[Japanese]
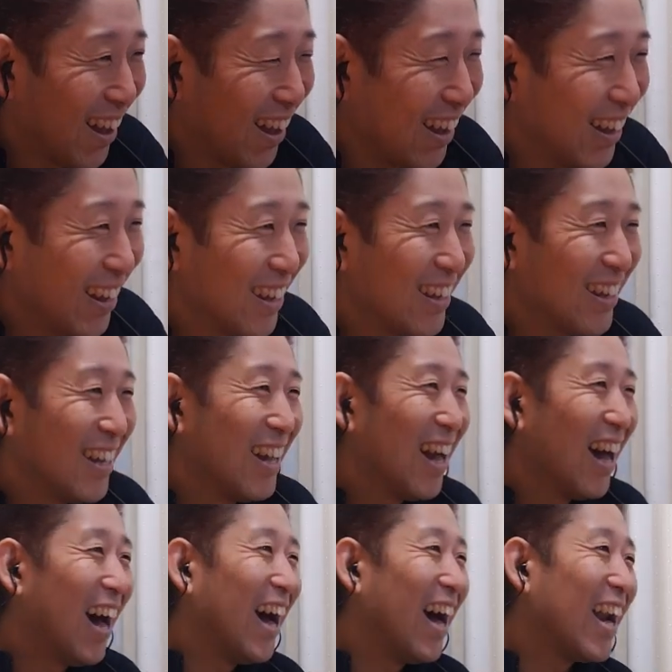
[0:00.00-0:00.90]

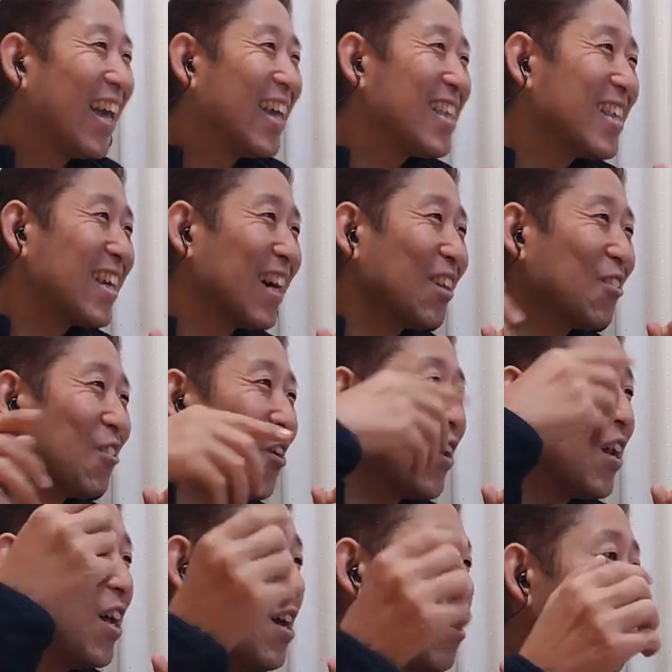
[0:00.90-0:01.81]
」アレンジがすご
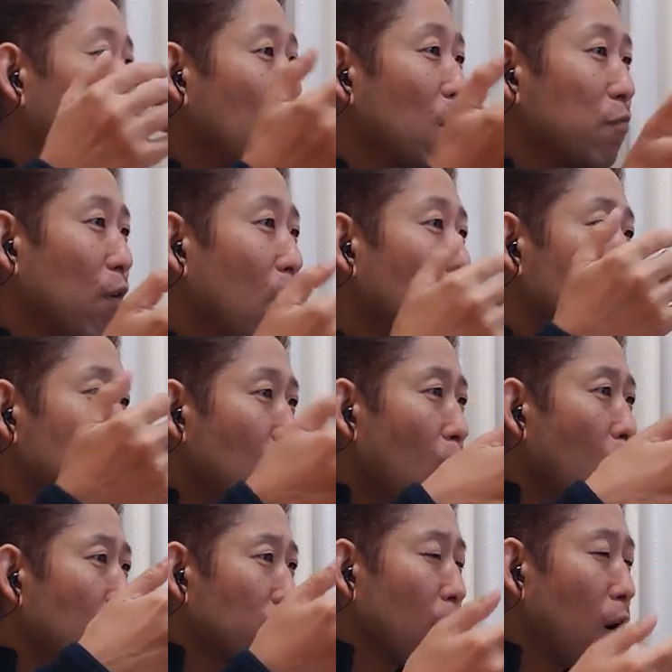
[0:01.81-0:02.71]
い。
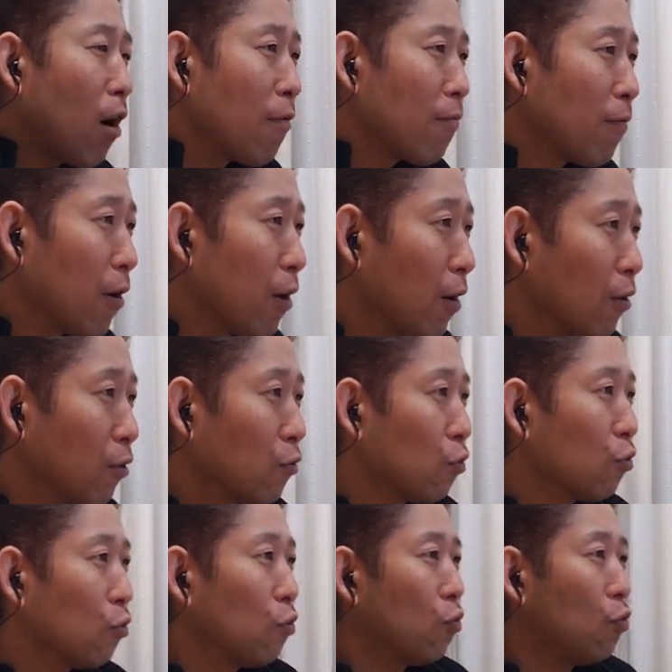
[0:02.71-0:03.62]
ワンワンワンワ
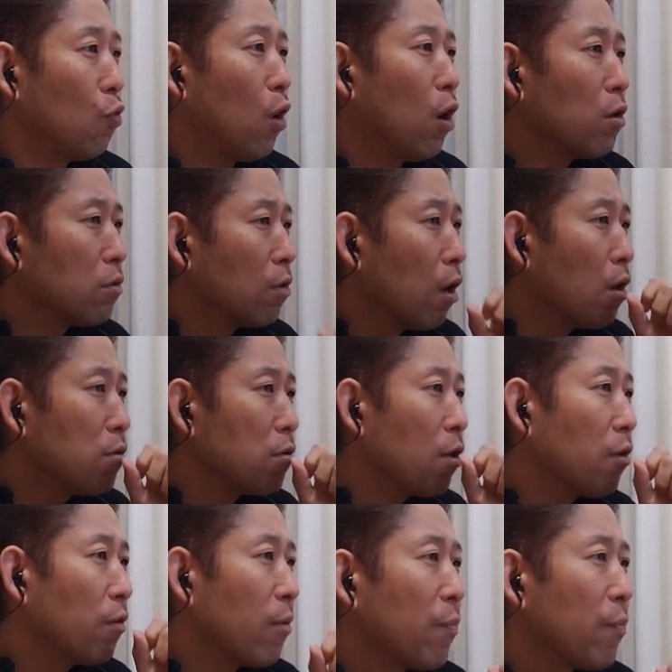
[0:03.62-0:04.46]
シアイシ